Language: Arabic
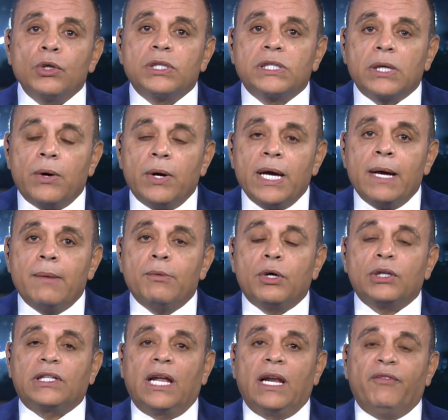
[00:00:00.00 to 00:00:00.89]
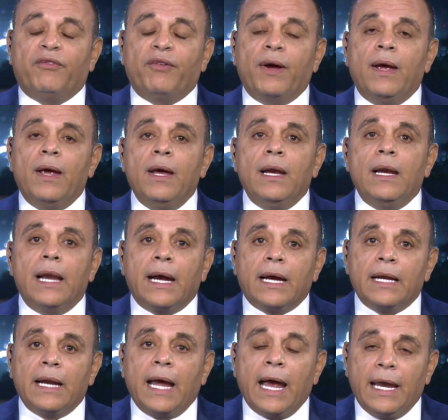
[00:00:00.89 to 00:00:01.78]
زوايا مختلفه
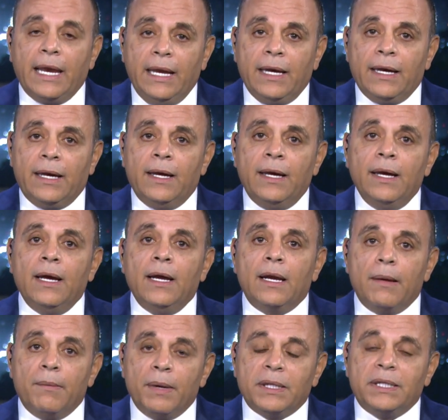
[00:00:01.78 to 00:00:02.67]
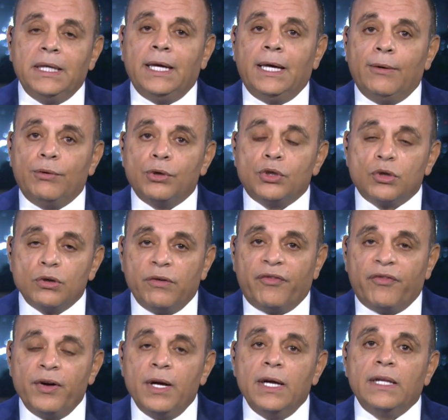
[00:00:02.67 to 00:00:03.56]
لكن حقيقي لما تيجي
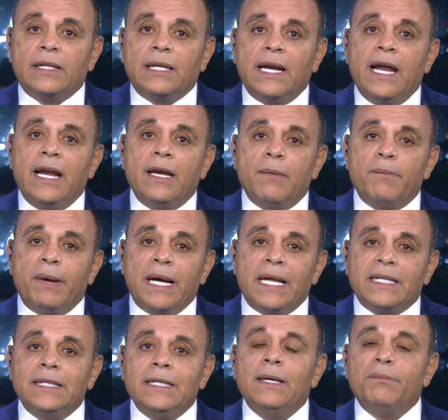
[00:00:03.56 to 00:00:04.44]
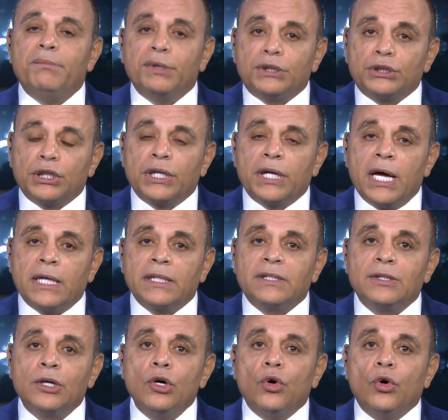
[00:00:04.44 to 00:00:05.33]
وتشوف تلاقي ان البلد دي
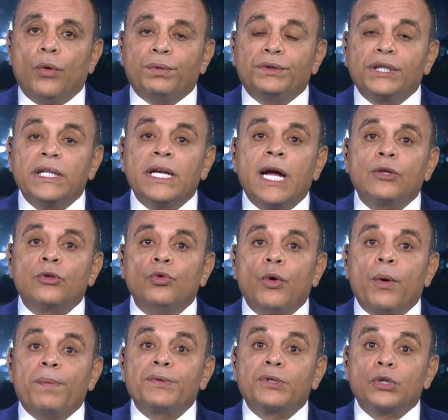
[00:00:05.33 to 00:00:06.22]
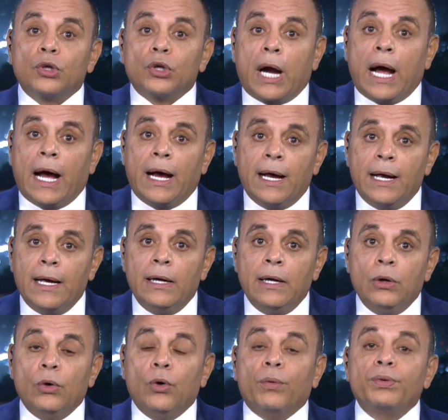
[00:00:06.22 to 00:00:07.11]
بتنهض وبتنهض وبسرعه
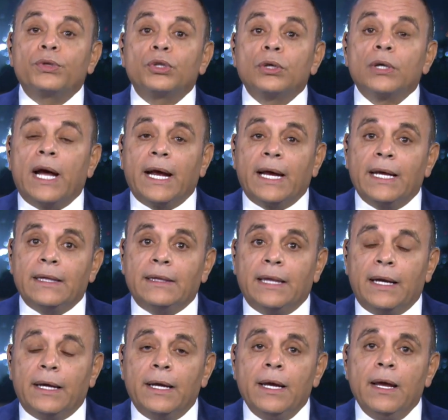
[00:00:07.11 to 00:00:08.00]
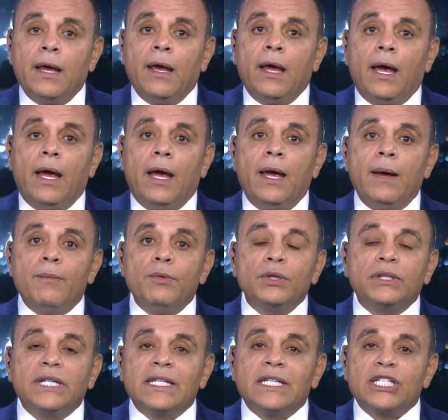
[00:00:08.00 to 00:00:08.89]
وبسرعه جدا آه،
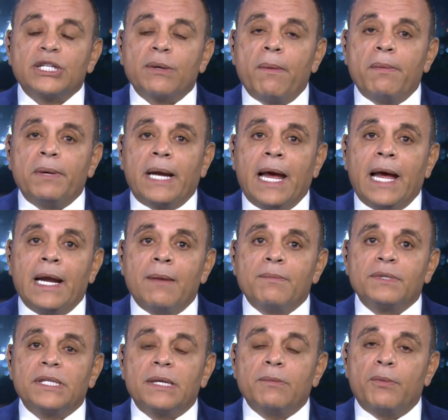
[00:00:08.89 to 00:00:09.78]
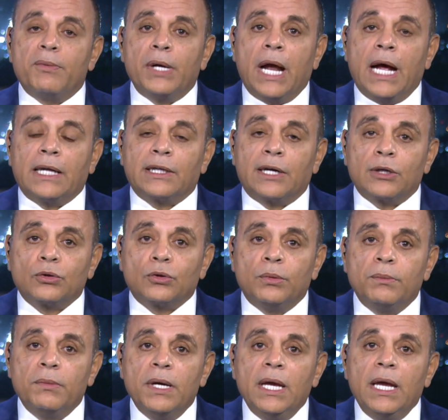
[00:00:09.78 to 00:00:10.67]
منتدى شباب العالم زي ما بقول
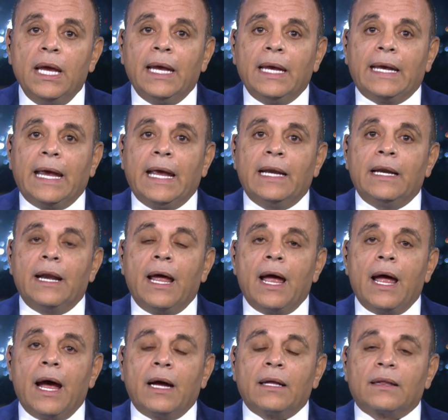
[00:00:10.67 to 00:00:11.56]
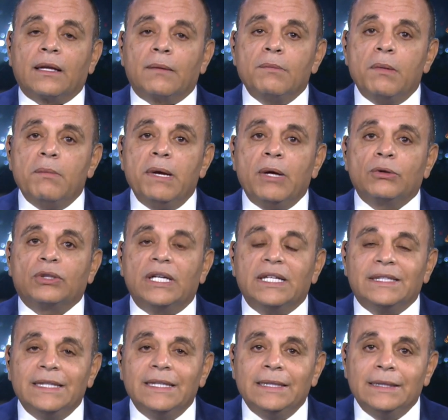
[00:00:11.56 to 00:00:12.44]
لحضراتكم كان اكثر من
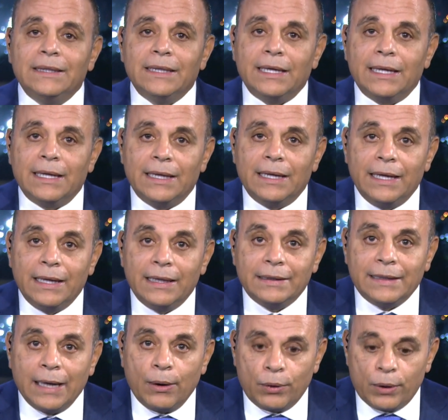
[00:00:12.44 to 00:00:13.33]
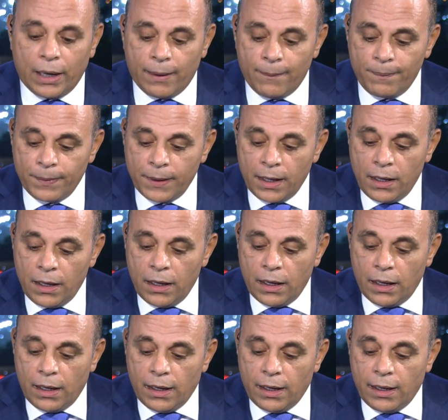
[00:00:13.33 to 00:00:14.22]
130 آه، دوله
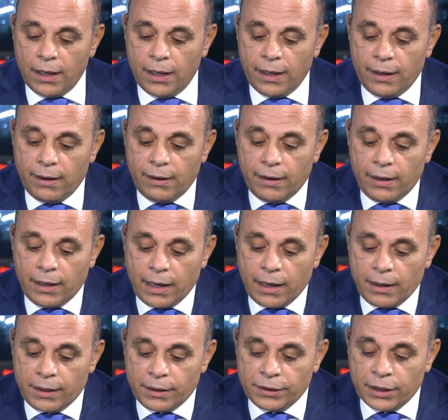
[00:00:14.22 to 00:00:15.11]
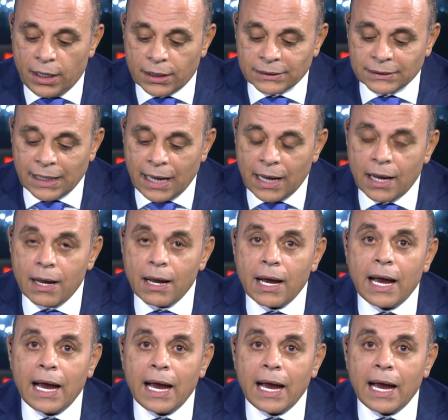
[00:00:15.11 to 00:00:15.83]
آه، النهارده